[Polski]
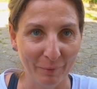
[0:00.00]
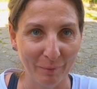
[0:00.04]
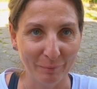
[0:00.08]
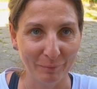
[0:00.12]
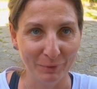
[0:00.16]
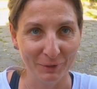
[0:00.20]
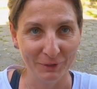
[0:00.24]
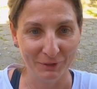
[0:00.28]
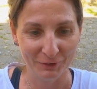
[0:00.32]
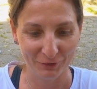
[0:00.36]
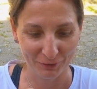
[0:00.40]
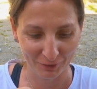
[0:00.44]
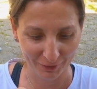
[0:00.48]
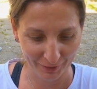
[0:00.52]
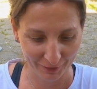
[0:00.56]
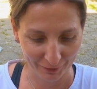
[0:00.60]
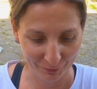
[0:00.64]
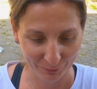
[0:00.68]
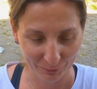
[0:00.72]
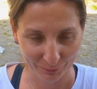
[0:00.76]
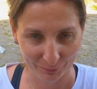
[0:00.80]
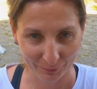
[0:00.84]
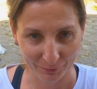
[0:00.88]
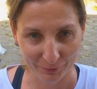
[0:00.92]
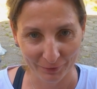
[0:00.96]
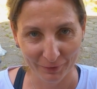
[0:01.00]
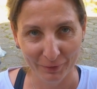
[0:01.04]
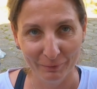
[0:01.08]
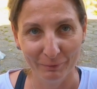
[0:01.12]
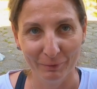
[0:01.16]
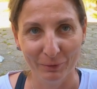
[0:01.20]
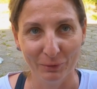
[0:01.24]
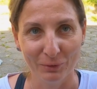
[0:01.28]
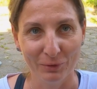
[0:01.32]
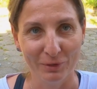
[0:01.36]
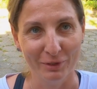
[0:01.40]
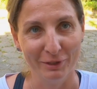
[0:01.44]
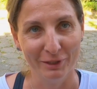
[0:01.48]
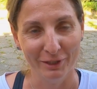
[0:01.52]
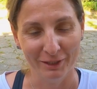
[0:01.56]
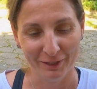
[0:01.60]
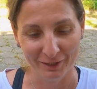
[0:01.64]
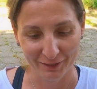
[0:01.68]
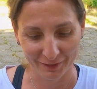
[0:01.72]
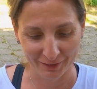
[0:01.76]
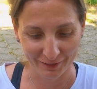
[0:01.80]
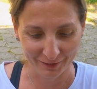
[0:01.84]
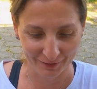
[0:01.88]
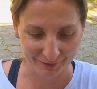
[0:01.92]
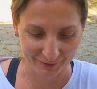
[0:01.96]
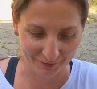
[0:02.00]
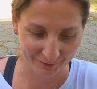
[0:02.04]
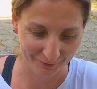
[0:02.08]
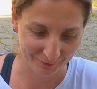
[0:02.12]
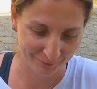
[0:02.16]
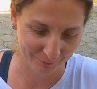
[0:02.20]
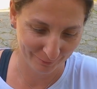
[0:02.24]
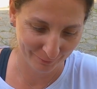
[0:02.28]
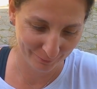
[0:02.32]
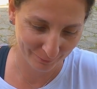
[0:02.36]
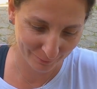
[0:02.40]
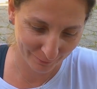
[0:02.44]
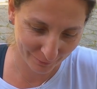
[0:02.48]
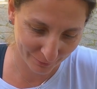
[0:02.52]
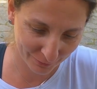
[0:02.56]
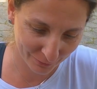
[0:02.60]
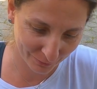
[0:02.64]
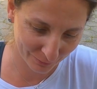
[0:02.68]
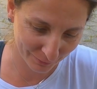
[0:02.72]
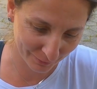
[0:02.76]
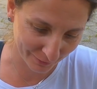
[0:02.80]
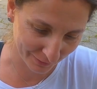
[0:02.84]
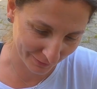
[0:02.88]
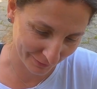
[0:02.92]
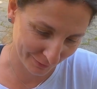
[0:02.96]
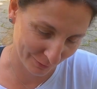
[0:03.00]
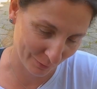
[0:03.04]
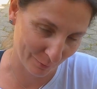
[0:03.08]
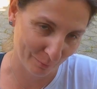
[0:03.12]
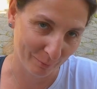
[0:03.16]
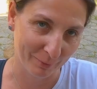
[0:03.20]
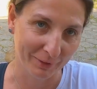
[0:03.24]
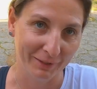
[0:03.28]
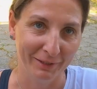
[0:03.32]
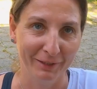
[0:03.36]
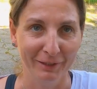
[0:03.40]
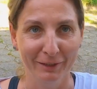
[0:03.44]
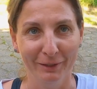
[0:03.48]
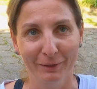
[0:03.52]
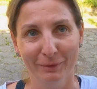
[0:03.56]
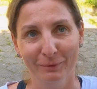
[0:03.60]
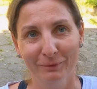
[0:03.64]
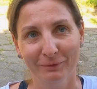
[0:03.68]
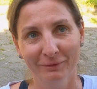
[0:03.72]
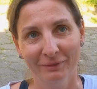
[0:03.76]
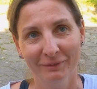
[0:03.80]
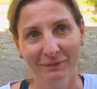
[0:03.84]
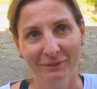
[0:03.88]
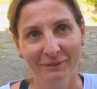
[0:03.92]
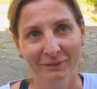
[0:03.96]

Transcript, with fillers: nie ma pistoletu, to nie ma uszczelki. Po prostu ręce opadają.